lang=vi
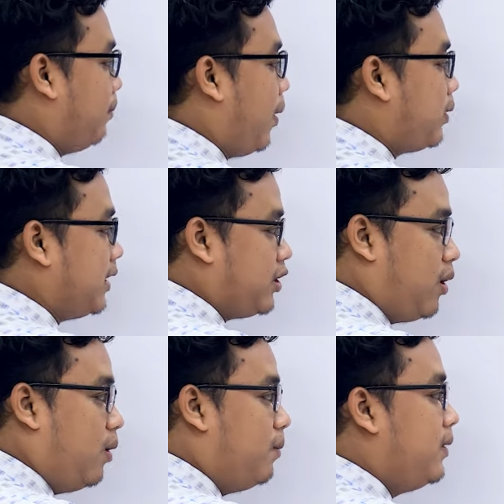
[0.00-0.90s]
po tới
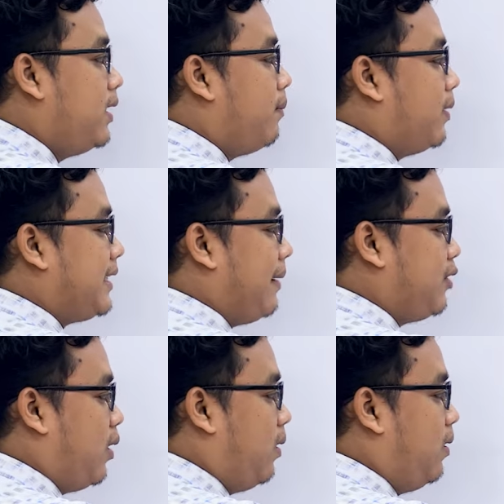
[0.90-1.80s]
sớm mà chạp
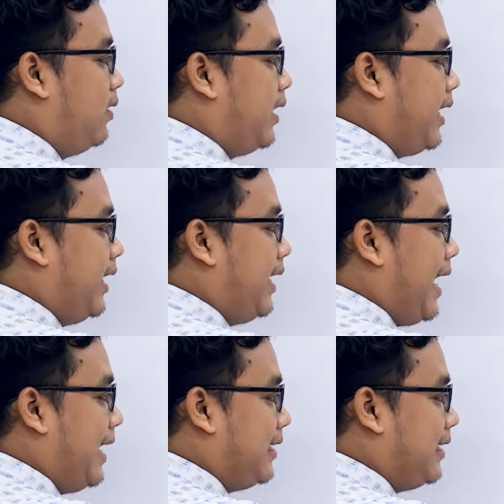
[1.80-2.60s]
gió ấy ký